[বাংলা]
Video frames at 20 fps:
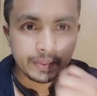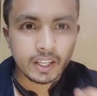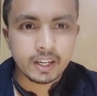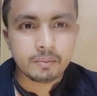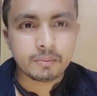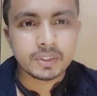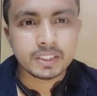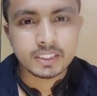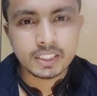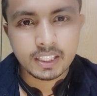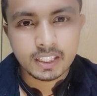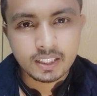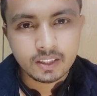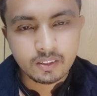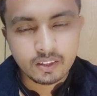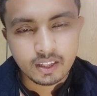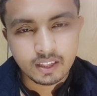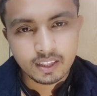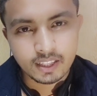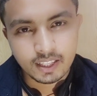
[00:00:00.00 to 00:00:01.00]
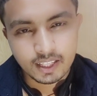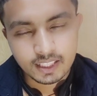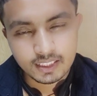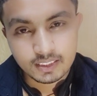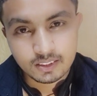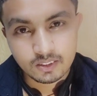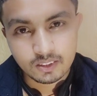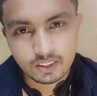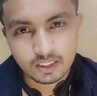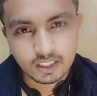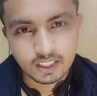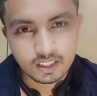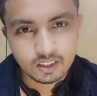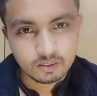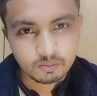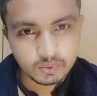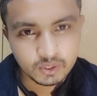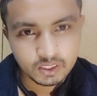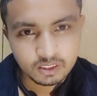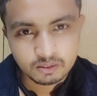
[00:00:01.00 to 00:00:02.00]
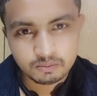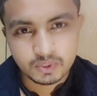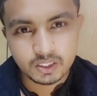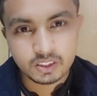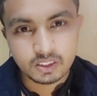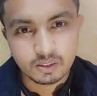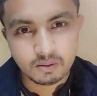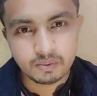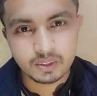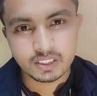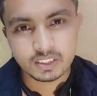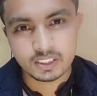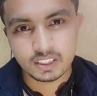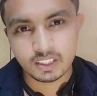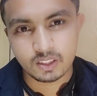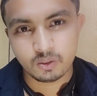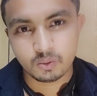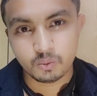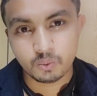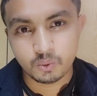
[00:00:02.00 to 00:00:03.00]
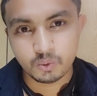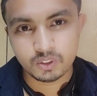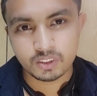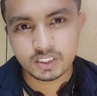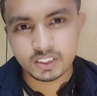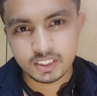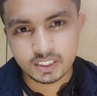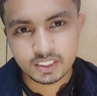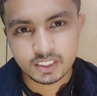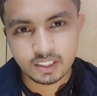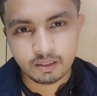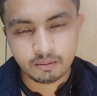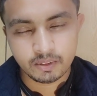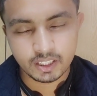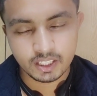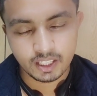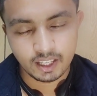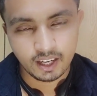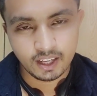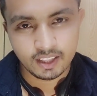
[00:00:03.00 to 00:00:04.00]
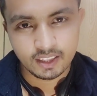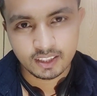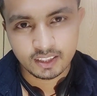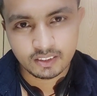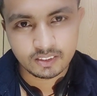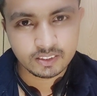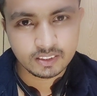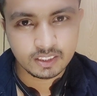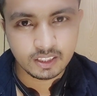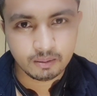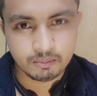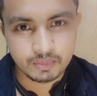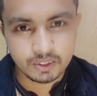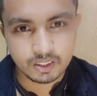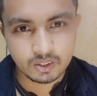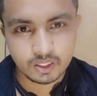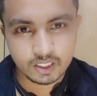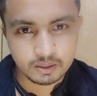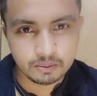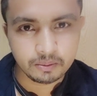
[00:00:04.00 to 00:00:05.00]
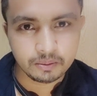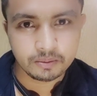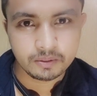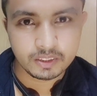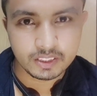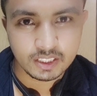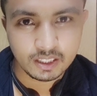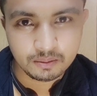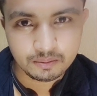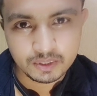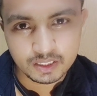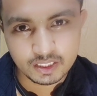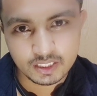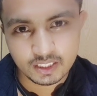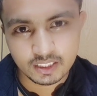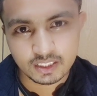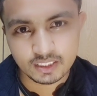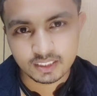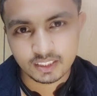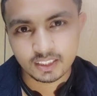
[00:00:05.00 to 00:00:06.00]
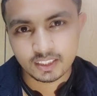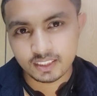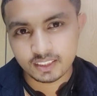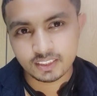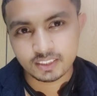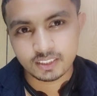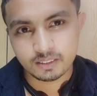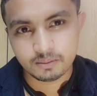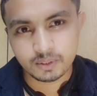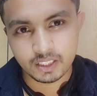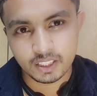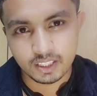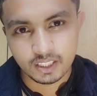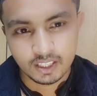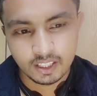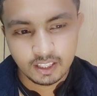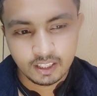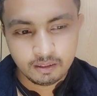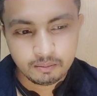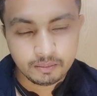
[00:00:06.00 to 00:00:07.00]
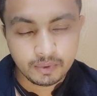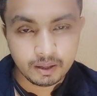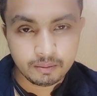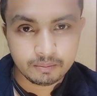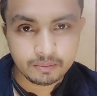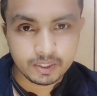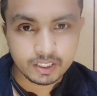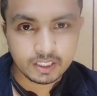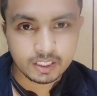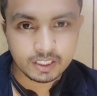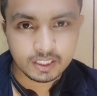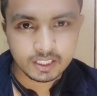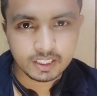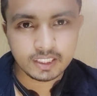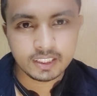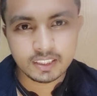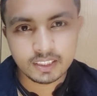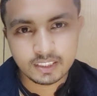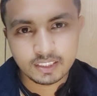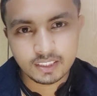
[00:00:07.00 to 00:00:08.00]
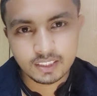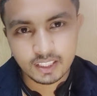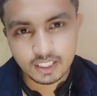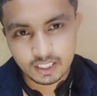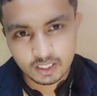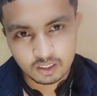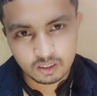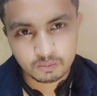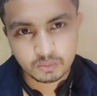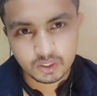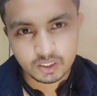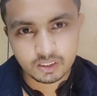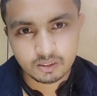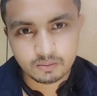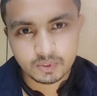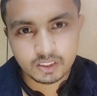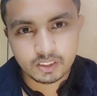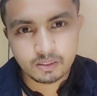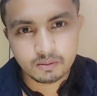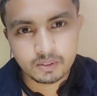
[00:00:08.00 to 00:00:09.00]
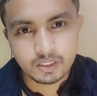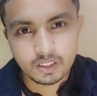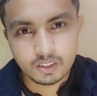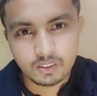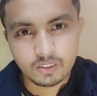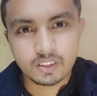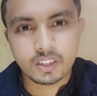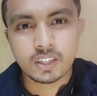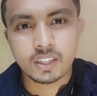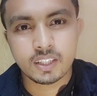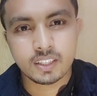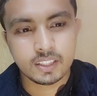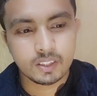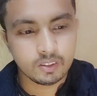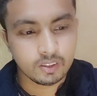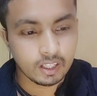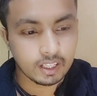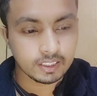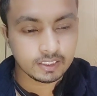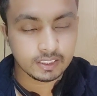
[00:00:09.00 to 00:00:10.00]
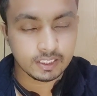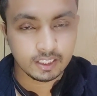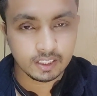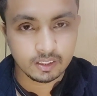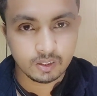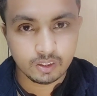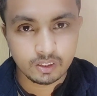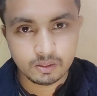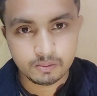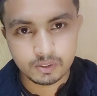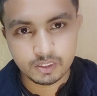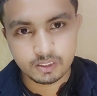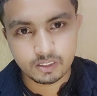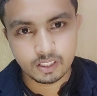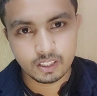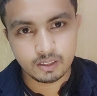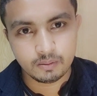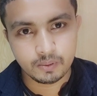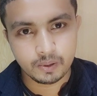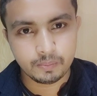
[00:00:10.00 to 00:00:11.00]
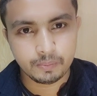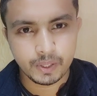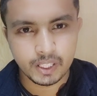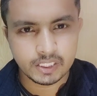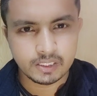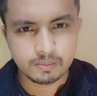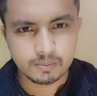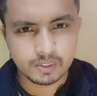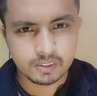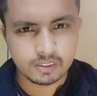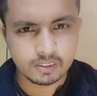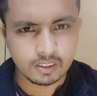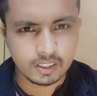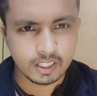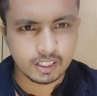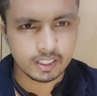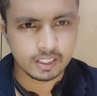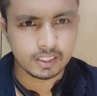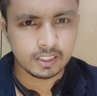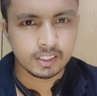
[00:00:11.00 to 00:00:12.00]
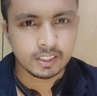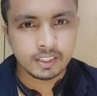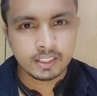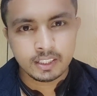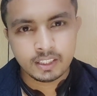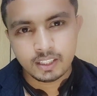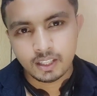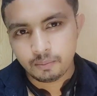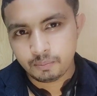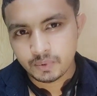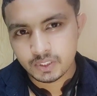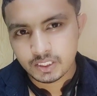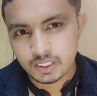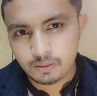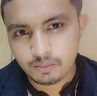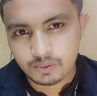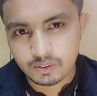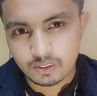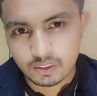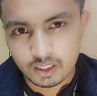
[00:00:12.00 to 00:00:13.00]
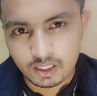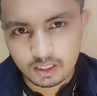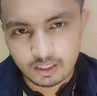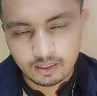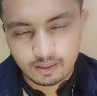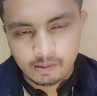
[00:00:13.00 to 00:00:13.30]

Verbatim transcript: আমরা যারা অনলাইনে কাজ করি এখন বর্তমান সময়ে যে কোন জিনিসটা আমাদের ঘাটতি রয়েছে আমরা কীভাবে সামনের দিকে এগিয়ে যেতে পারি বা আমাদের কী যে এখন বর্তমান সময়টা দরকার দেখুন আজ থেকে দশ বছর আগে বা পাঁচ বছর আগেই আপনি সাপোজ ধরেন